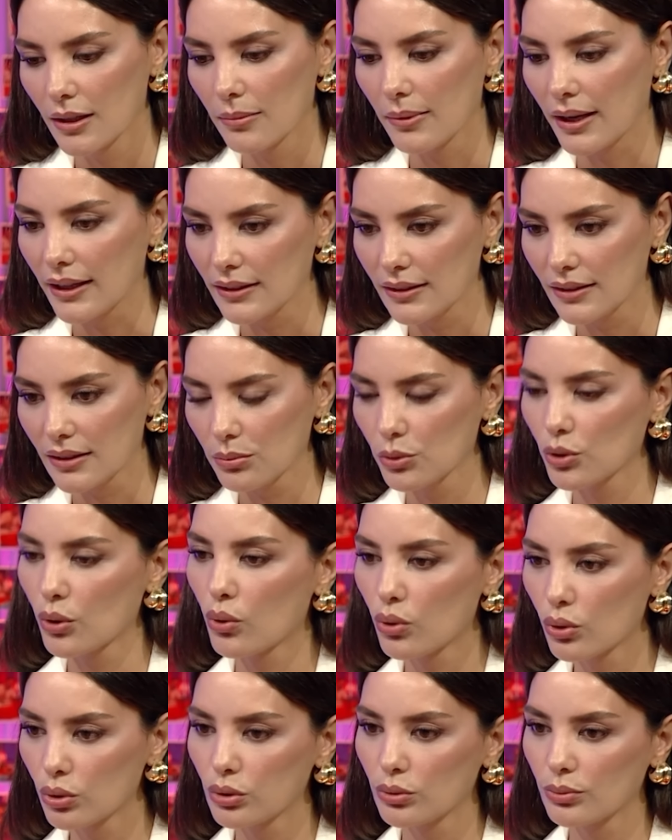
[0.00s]
Ben dedim ki
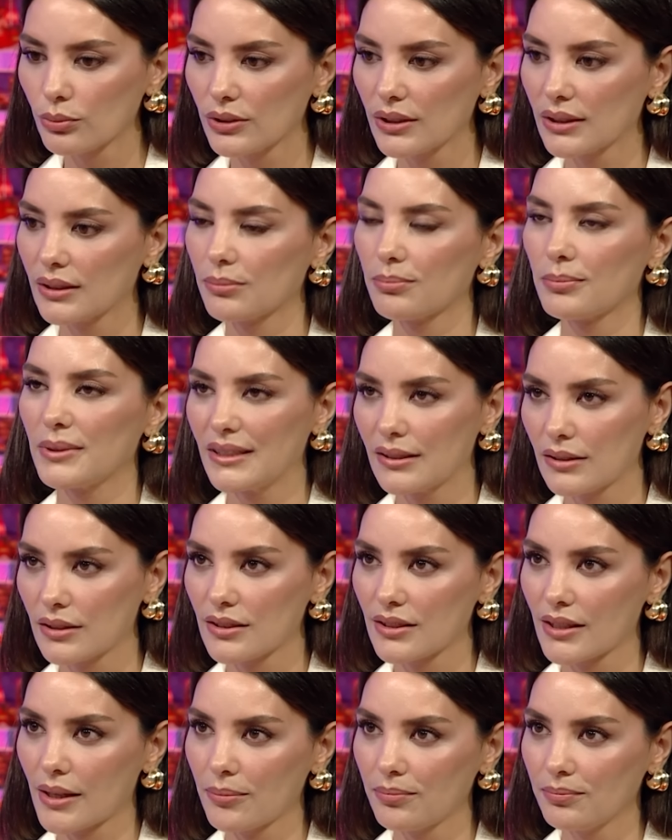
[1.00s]
okulumu dedim
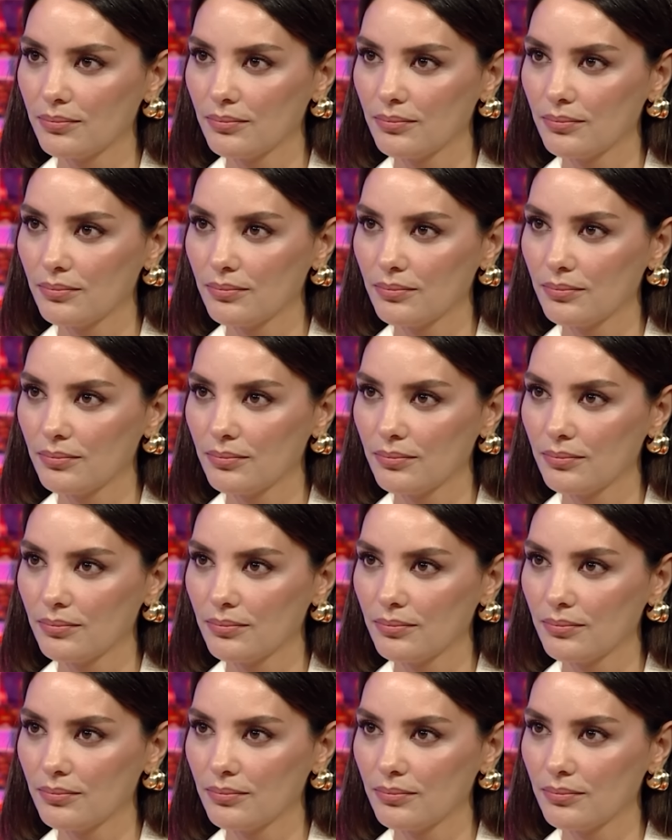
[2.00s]
bitireceğim.